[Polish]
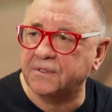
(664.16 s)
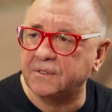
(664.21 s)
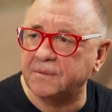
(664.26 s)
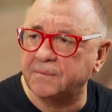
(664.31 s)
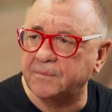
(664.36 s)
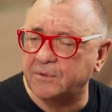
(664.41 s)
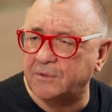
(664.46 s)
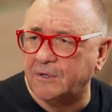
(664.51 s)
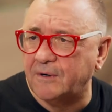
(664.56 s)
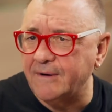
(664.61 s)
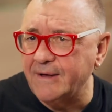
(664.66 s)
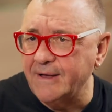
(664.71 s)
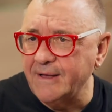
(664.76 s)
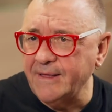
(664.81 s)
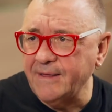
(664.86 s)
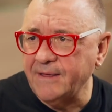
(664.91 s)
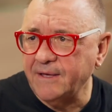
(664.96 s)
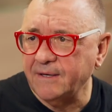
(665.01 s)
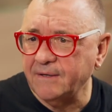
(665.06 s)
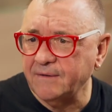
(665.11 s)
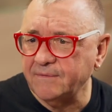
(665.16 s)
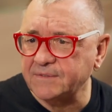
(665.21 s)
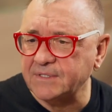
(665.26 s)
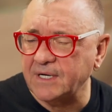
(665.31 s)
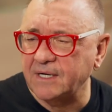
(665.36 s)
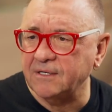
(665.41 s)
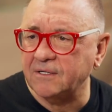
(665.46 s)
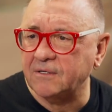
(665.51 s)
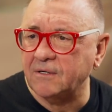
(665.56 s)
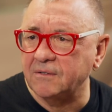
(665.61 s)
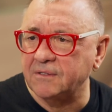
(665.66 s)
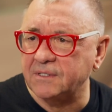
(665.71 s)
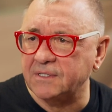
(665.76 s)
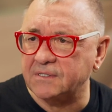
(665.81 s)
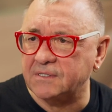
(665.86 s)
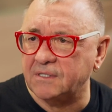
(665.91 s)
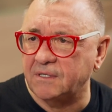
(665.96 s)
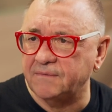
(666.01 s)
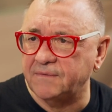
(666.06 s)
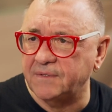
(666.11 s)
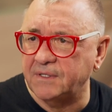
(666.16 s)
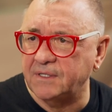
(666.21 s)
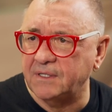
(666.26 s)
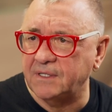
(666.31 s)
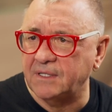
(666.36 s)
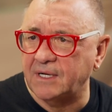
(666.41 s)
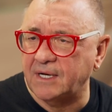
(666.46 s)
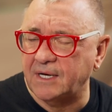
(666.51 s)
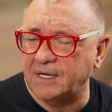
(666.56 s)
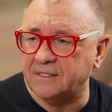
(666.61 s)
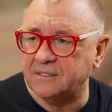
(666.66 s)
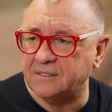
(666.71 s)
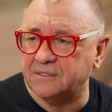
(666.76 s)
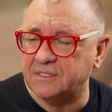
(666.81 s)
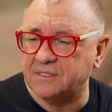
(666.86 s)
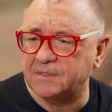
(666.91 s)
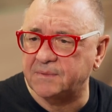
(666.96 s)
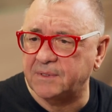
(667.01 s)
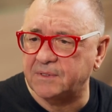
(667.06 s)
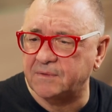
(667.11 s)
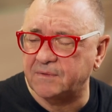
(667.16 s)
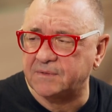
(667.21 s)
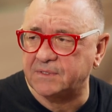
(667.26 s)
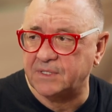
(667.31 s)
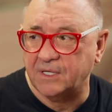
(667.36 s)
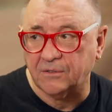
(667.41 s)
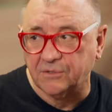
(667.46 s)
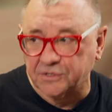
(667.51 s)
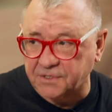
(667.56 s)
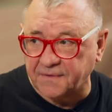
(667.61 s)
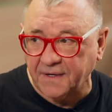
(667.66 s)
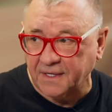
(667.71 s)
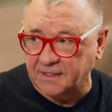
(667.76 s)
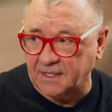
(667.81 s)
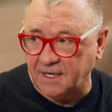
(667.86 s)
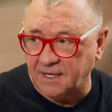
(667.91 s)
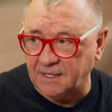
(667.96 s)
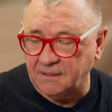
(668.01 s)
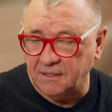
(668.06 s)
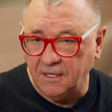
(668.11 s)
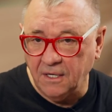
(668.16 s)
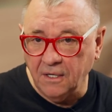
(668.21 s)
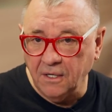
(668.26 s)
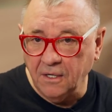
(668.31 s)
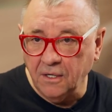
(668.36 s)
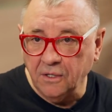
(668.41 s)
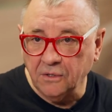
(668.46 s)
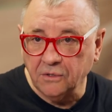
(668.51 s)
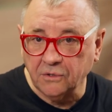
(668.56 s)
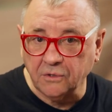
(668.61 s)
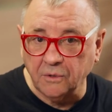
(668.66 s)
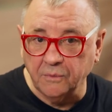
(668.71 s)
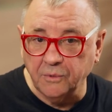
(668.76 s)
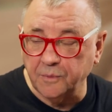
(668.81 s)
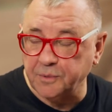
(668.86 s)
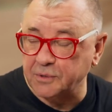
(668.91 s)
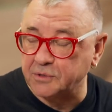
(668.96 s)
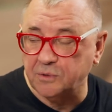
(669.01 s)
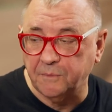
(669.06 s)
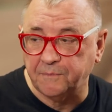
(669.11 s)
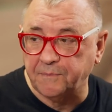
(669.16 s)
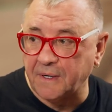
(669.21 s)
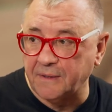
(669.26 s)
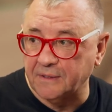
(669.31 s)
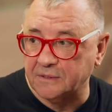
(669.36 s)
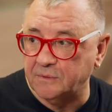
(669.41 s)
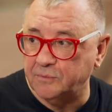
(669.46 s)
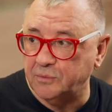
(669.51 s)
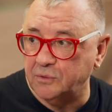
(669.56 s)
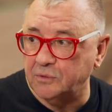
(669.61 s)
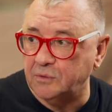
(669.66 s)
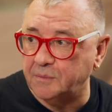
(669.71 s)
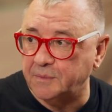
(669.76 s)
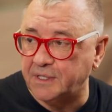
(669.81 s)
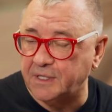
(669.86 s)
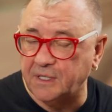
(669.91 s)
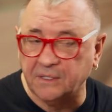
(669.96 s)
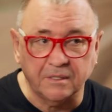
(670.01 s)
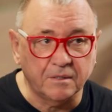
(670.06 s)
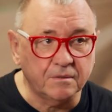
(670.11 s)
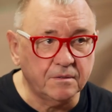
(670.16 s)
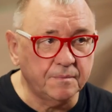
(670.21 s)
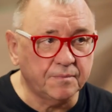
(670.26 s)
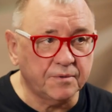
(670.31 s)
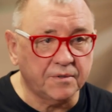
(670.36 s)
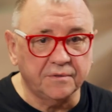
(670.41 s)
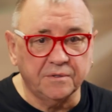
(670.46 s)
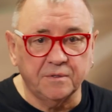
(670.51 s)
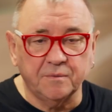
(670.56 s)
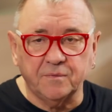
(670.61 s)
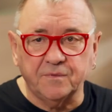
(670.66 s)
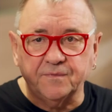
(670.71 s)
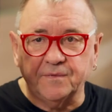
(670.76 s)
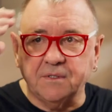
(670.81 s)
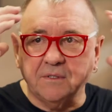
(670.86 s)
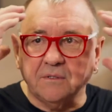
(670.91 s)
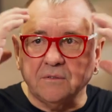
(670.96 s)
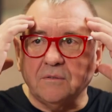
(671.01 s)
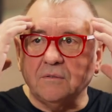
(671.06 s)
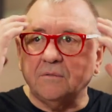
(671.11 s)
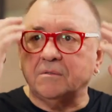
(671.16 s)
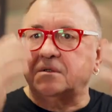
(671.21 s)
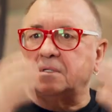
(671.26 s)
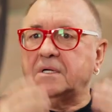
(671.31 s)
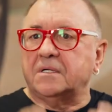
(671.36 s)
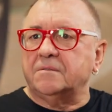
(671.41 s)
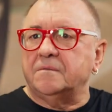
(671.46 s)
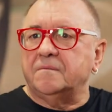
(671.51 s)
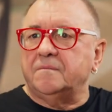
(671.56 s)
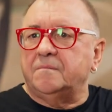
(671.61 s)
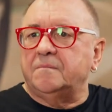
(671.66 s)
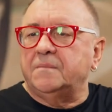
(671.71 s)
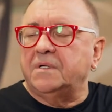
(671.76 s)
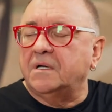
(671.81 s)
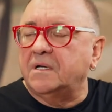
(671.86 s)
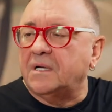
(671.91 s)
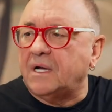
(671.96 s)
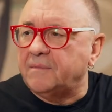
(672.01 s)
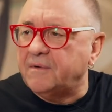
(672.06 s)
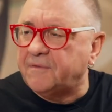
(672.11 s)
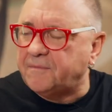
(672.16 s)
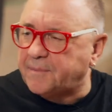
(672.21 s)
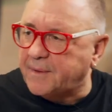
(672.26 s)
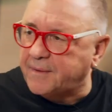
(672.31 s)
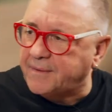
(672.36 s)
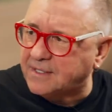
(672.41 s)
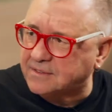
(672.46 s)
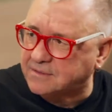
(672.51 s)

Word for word: jambory było e, w sali kongresowej dla jazzmenów całego świata, to był po prostu pałac, to był numer jeden. Oni przychodzili i mówili, kurna, to my gramy w